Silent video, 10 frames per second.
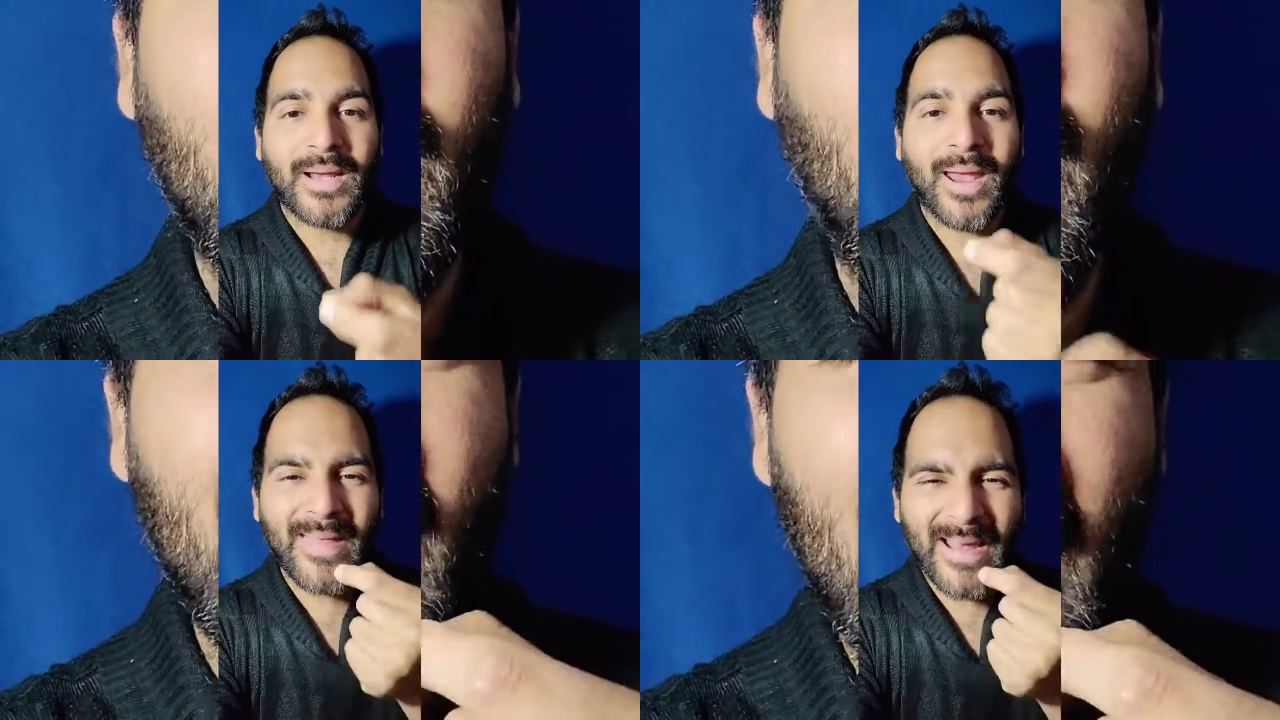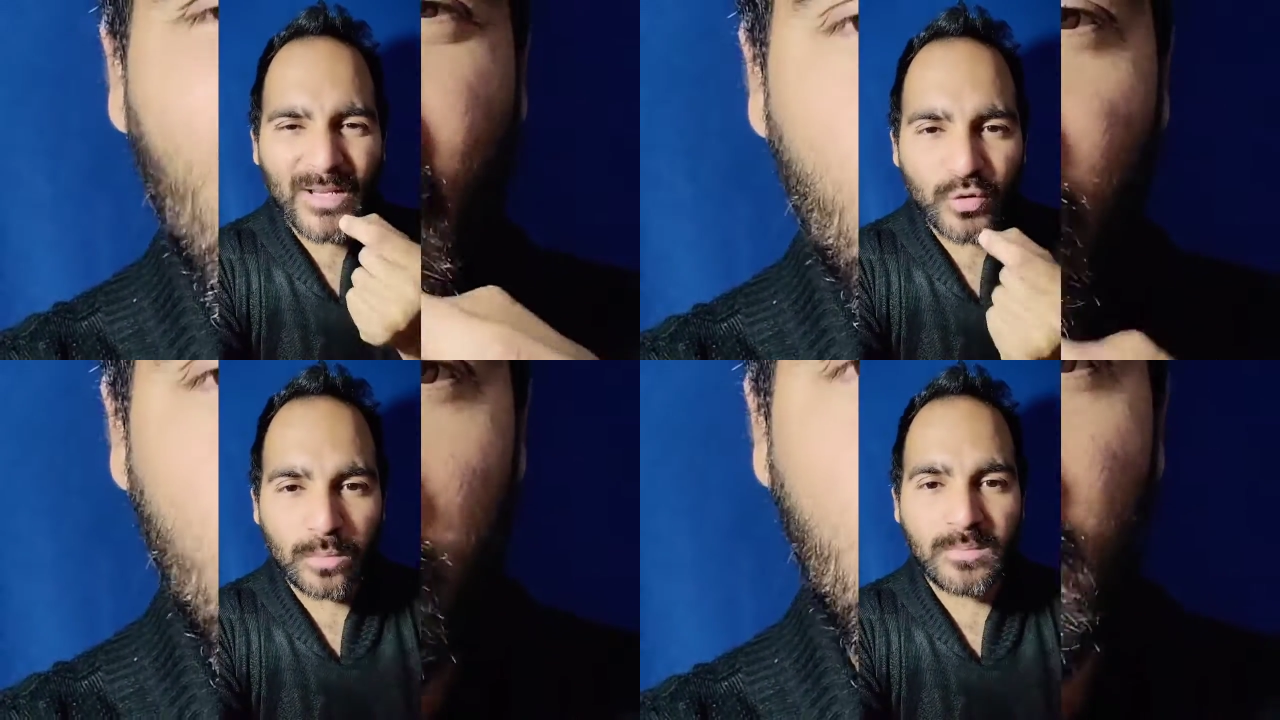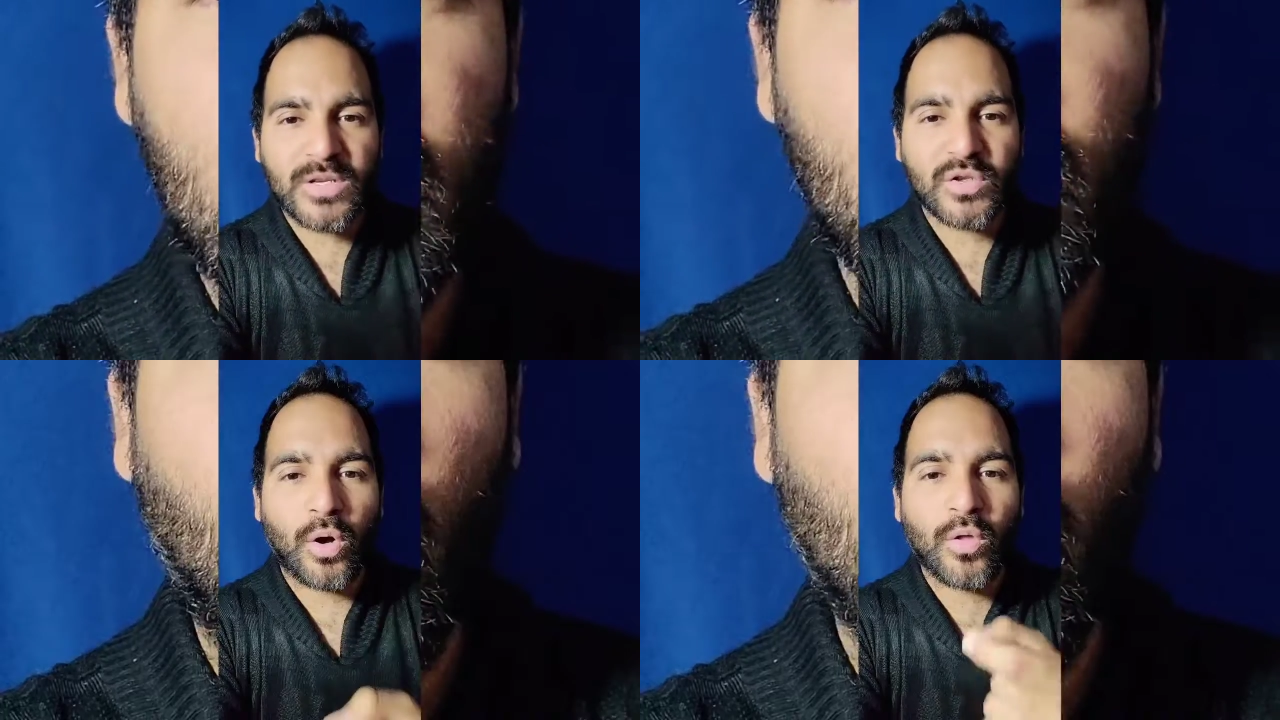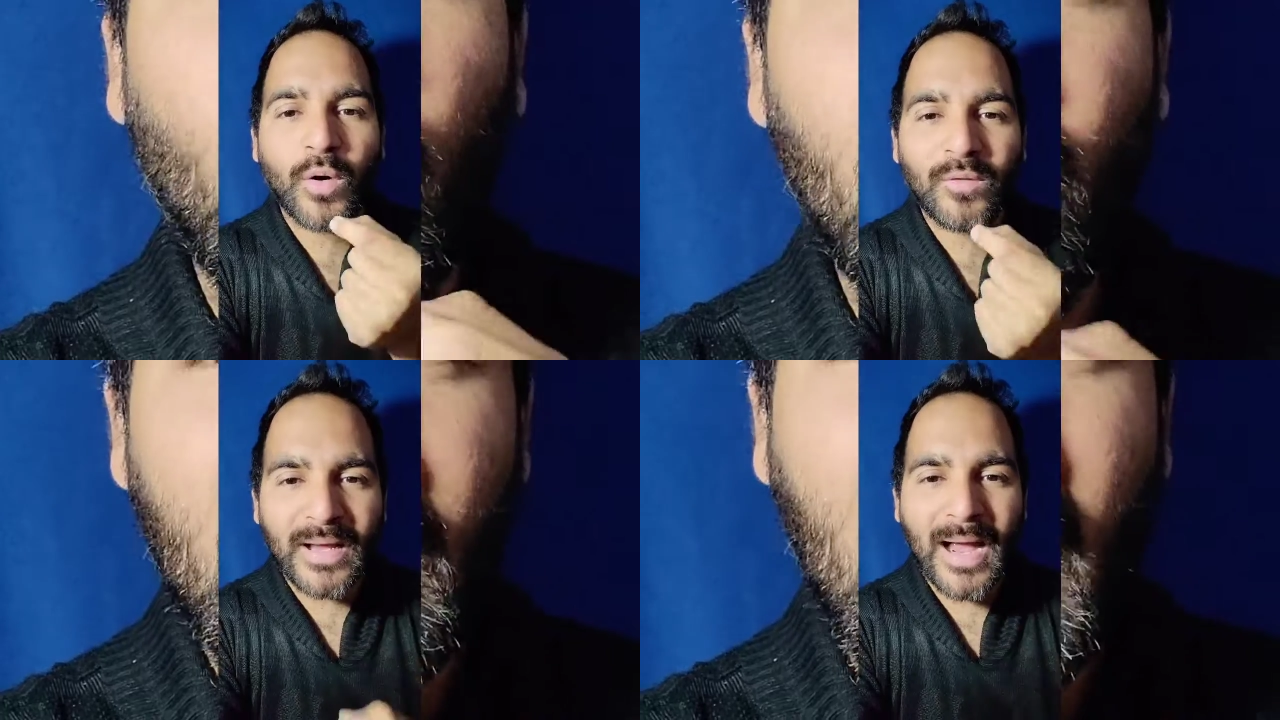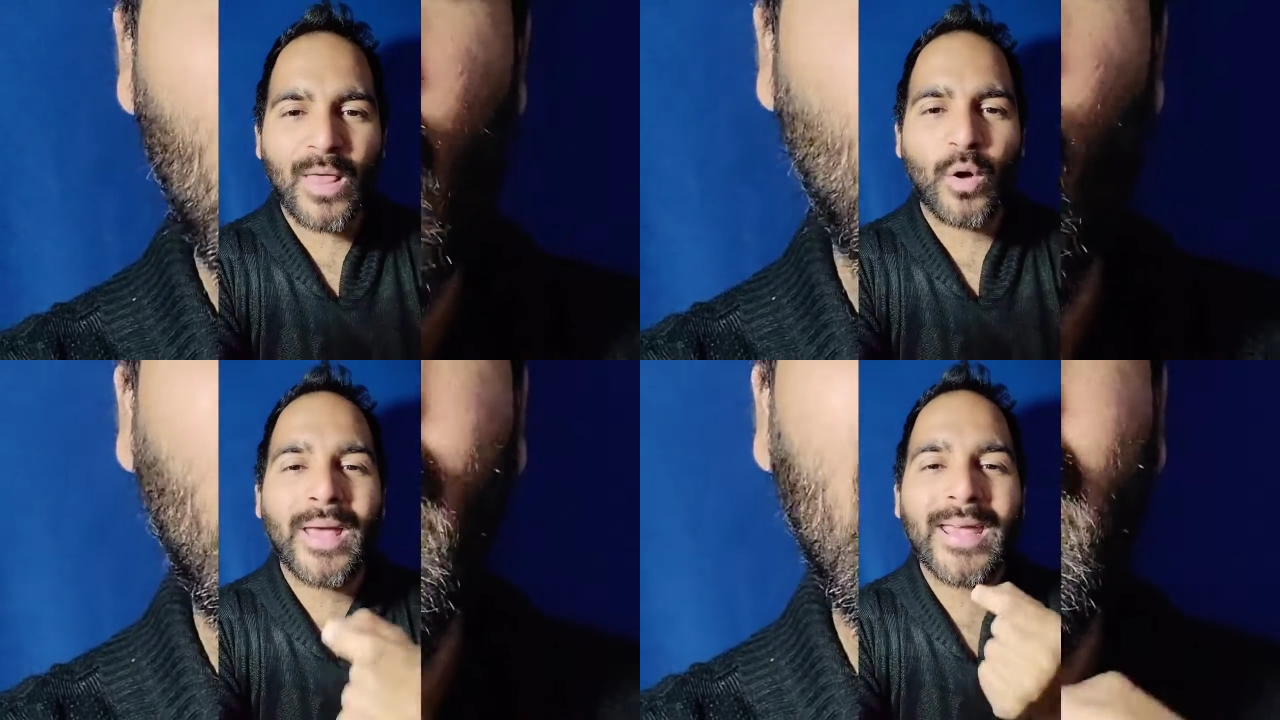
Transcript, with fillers: quedará sumiso, doblegado,